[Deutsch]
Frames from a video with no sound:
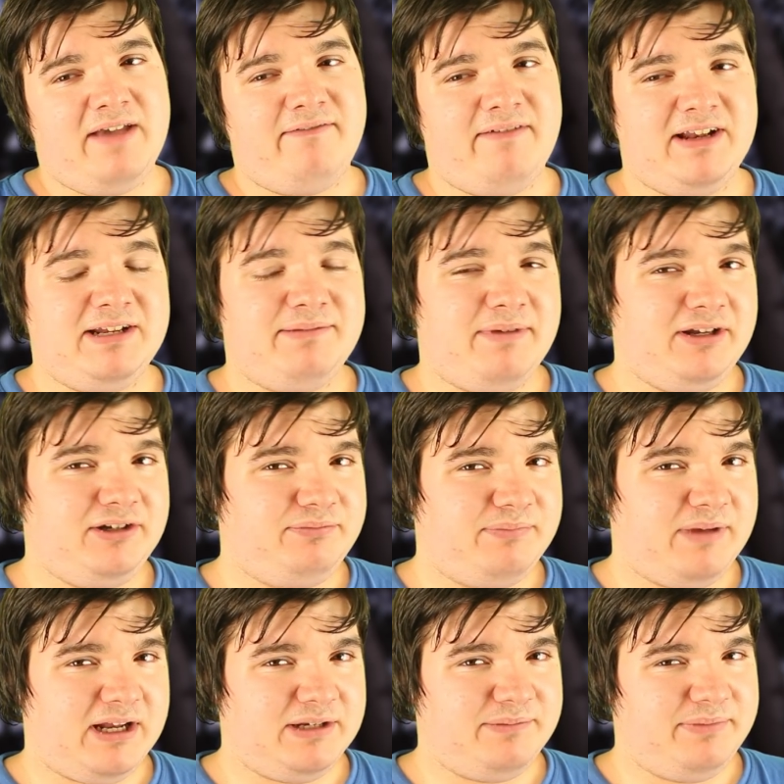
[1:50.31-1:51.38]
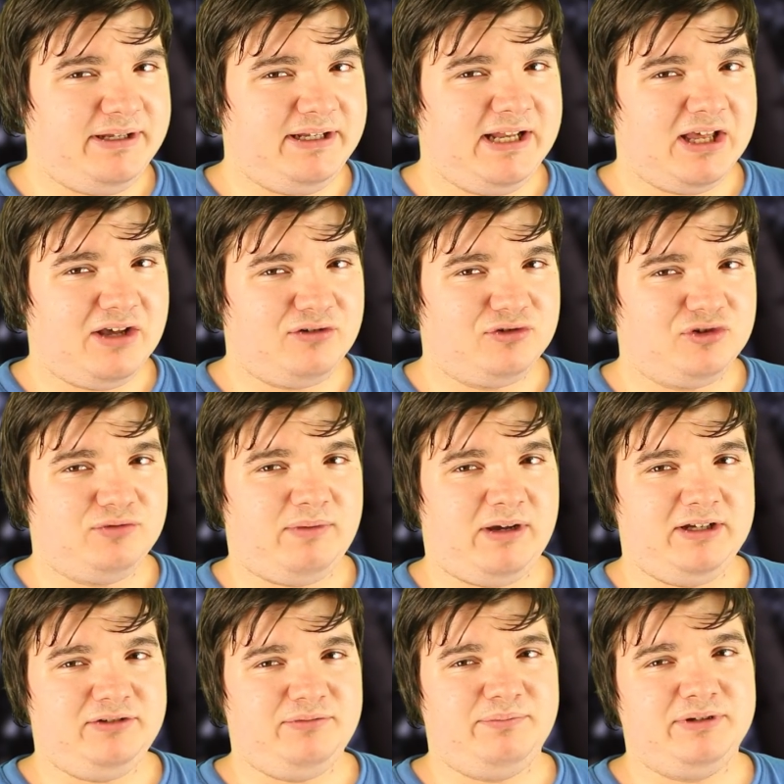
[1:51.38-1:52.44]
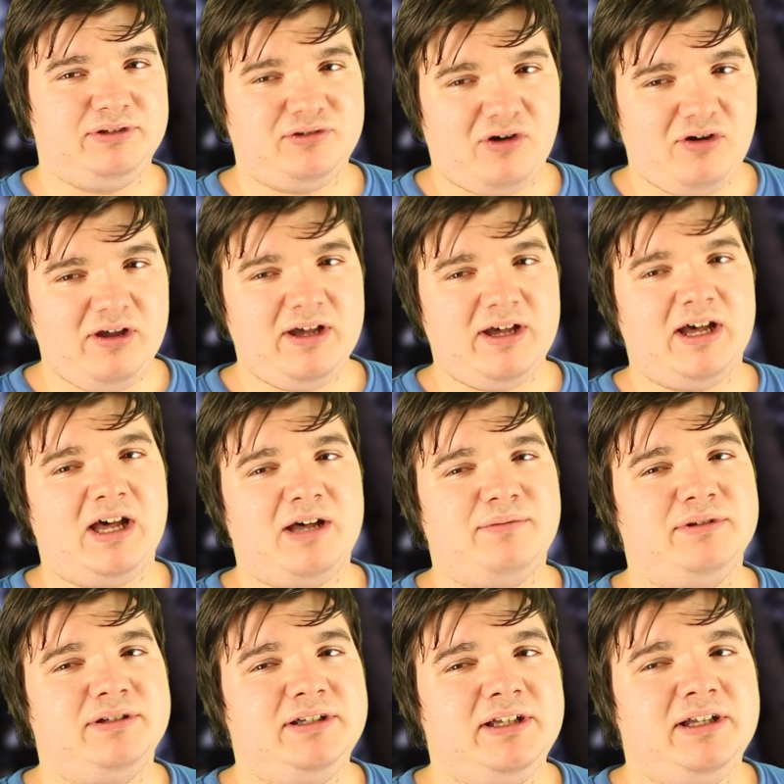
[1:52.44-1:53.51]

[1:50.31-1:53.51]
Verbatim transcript: wenn der Mensch mit einer Behinderung zum Beispiel Betreuer habe,